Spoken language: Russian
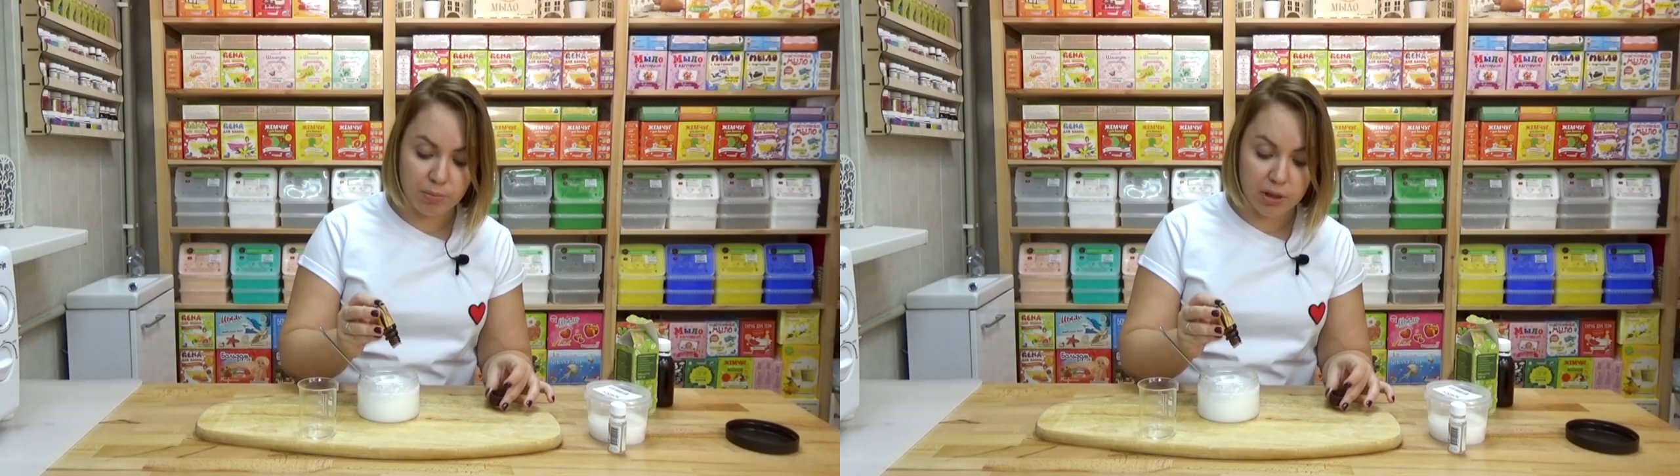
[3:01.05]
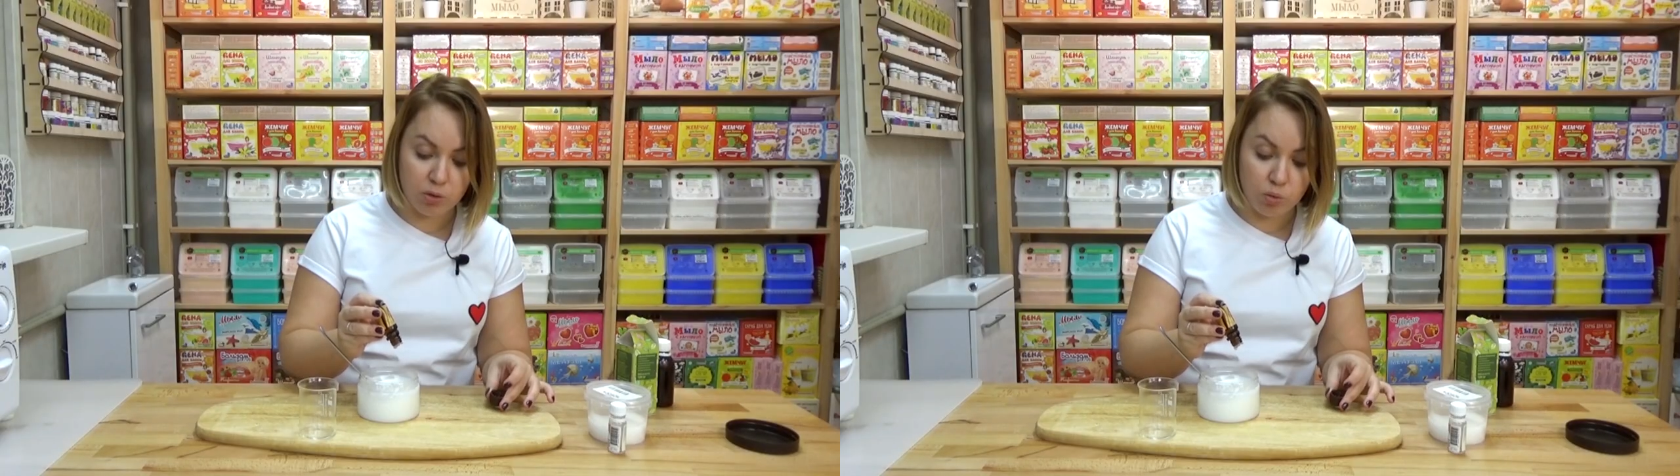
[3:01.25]

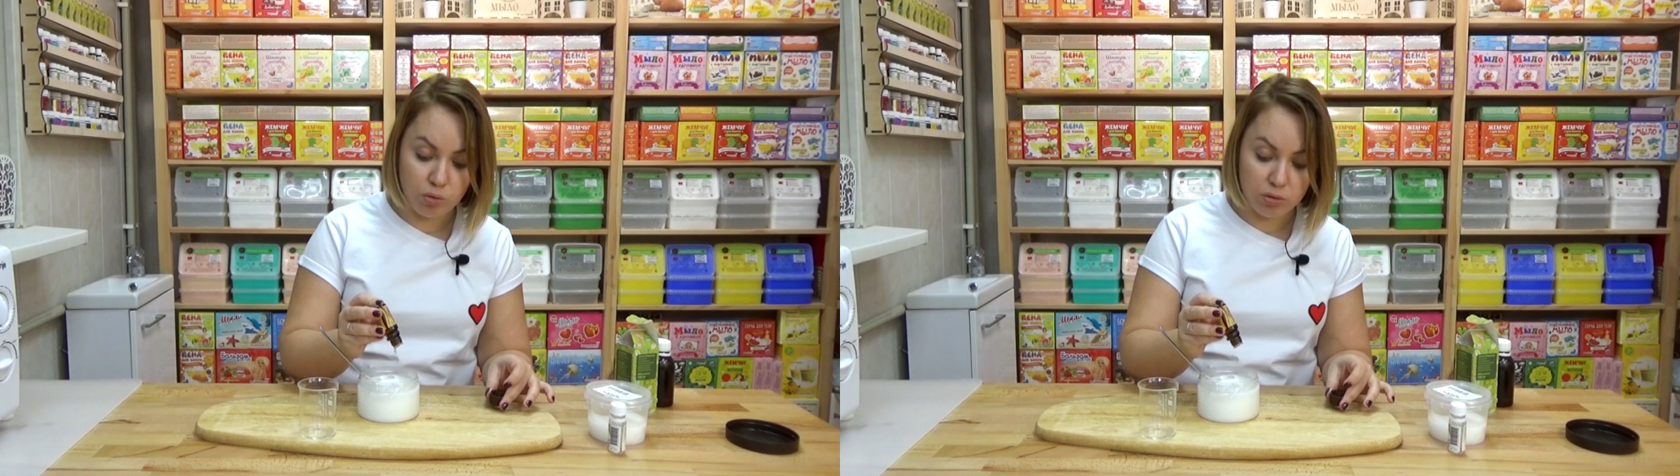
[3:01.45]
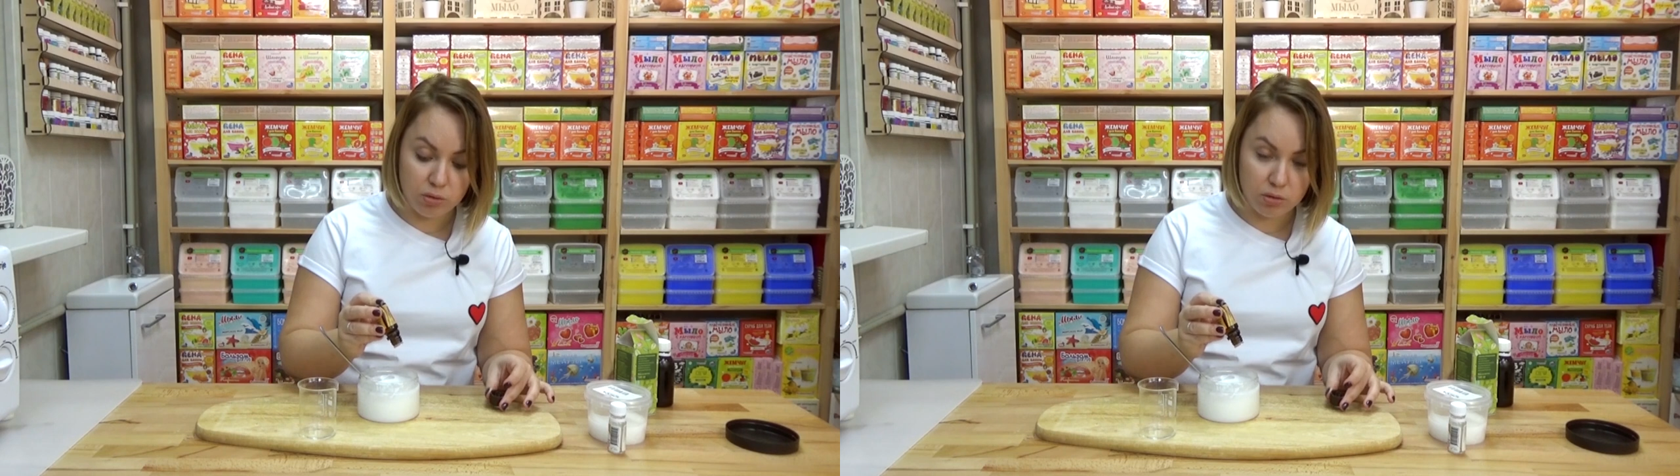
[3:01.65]

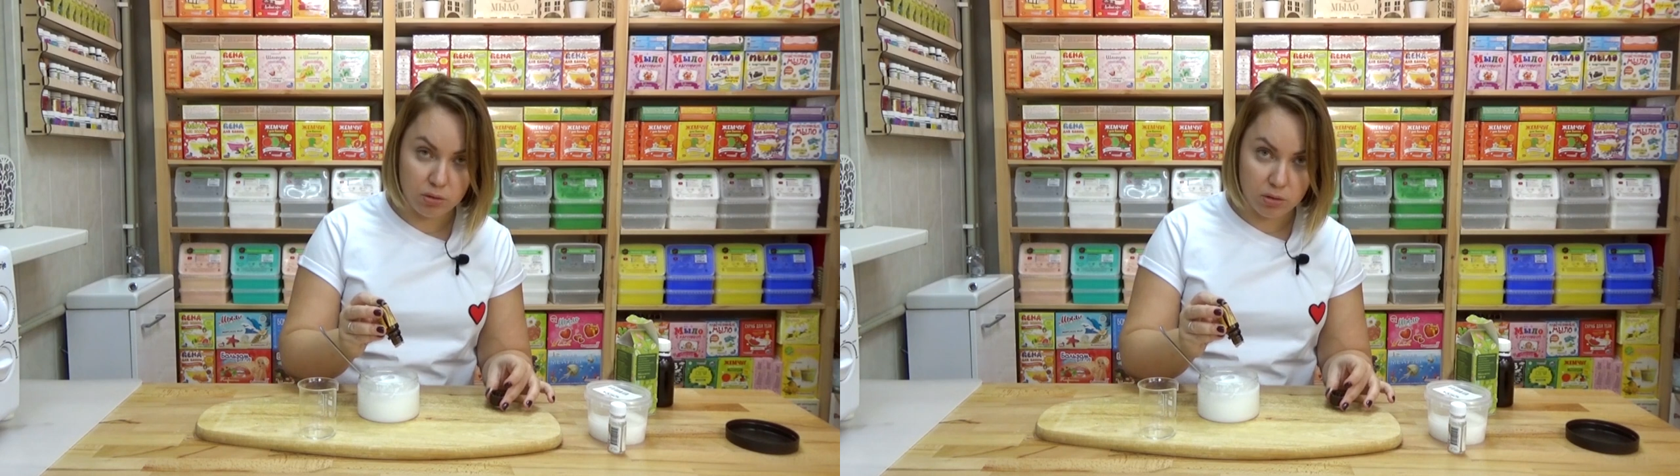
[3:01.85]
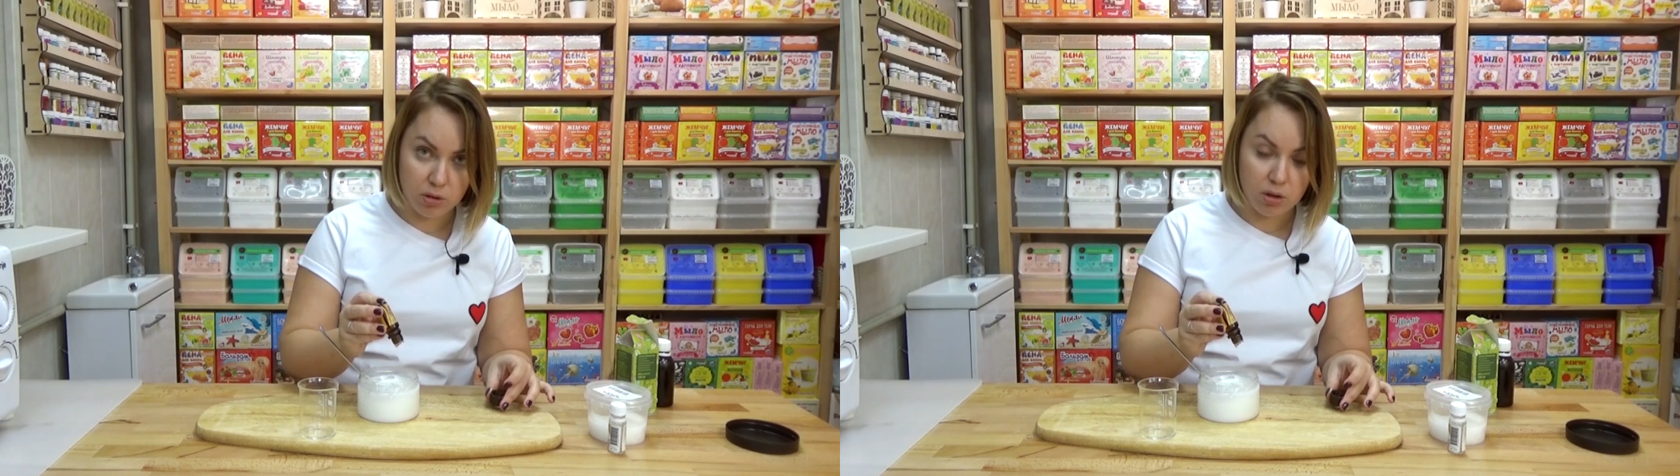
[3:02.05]
продукт,
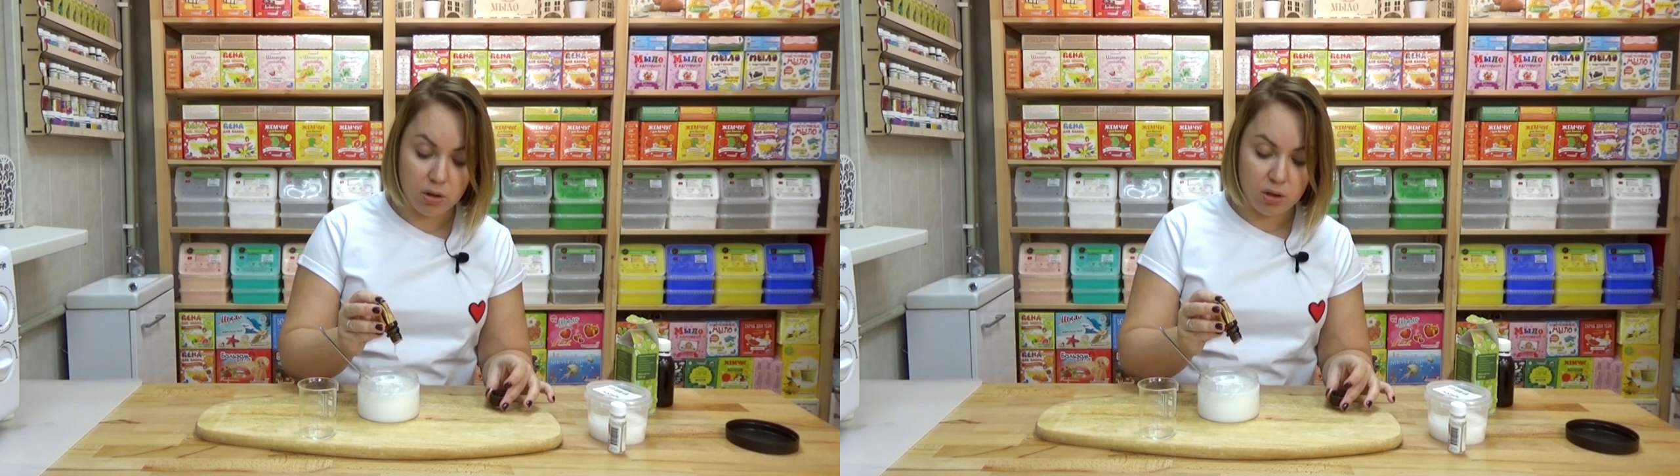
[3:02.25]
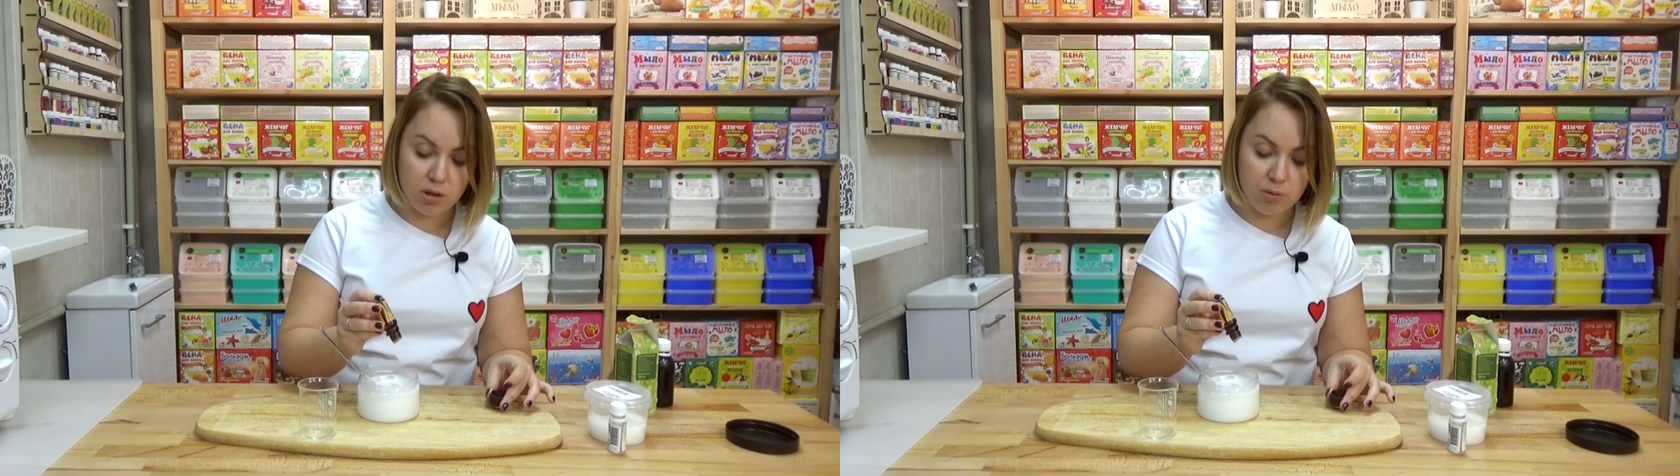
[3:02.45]

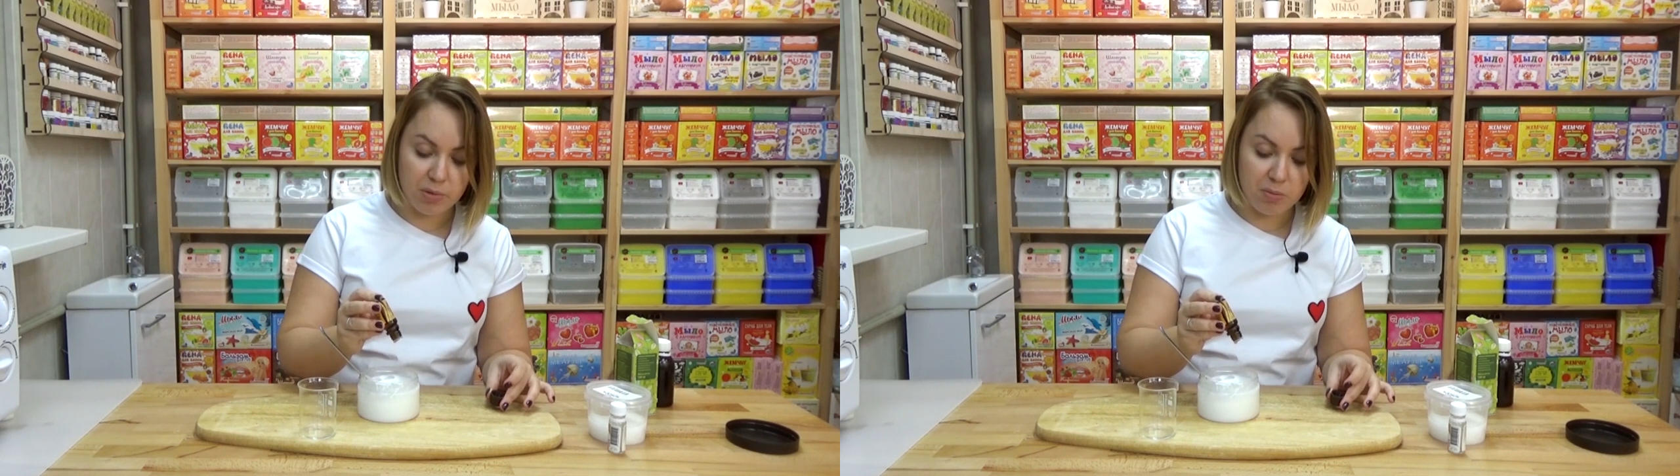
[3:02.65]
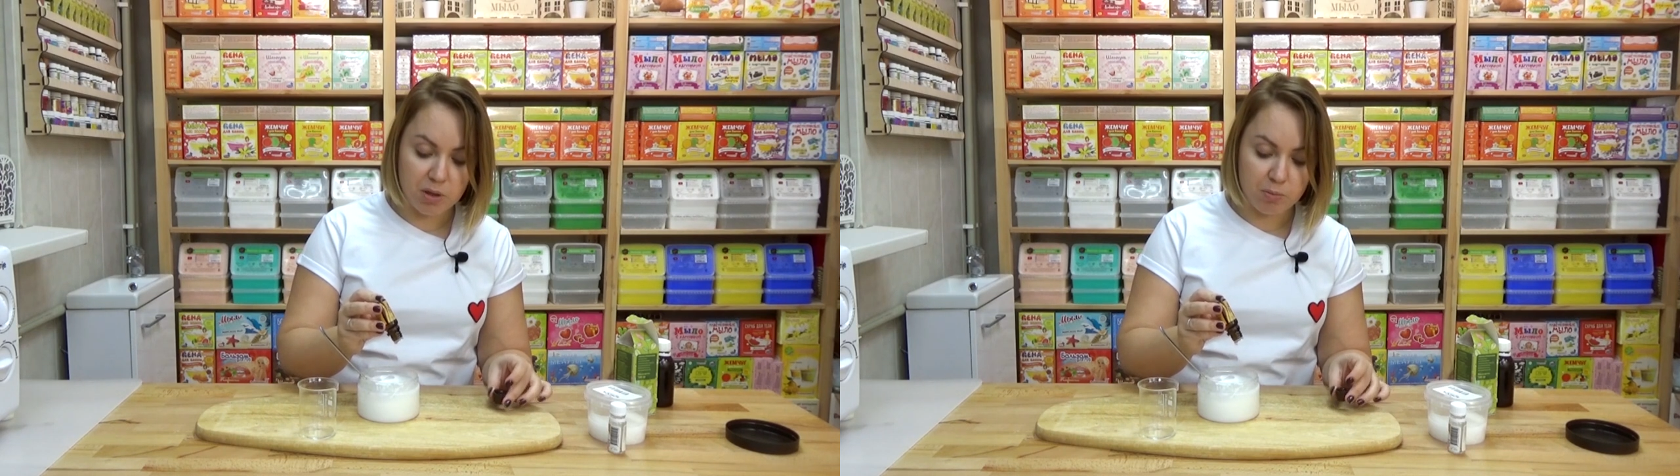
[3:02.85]

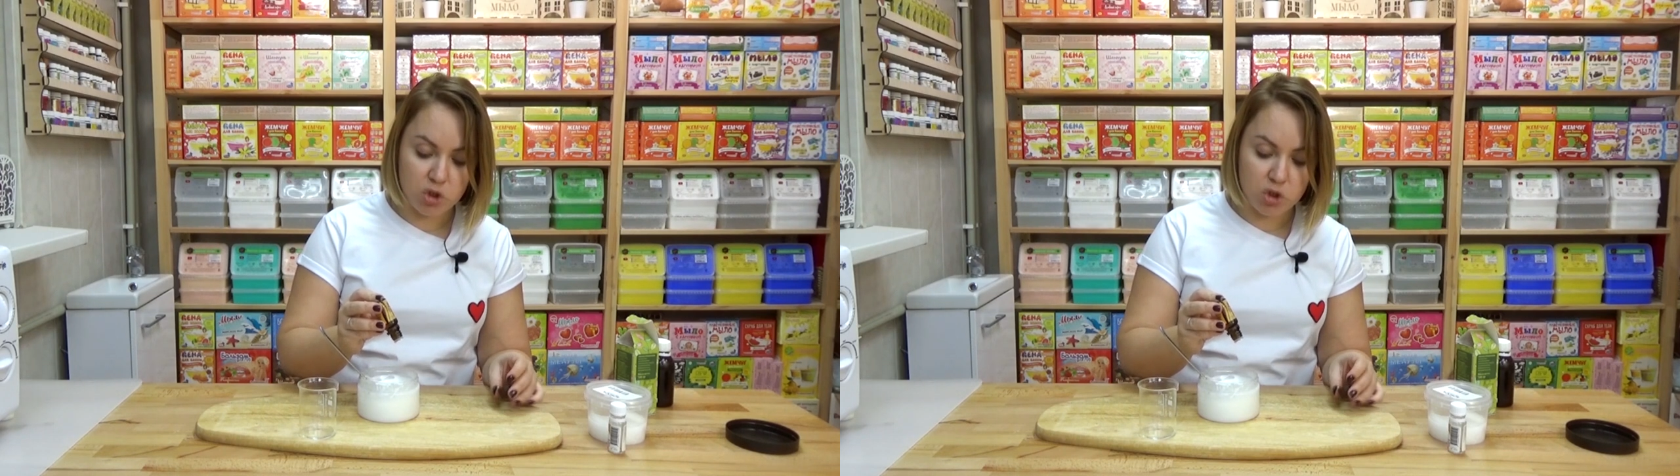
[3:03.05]
например,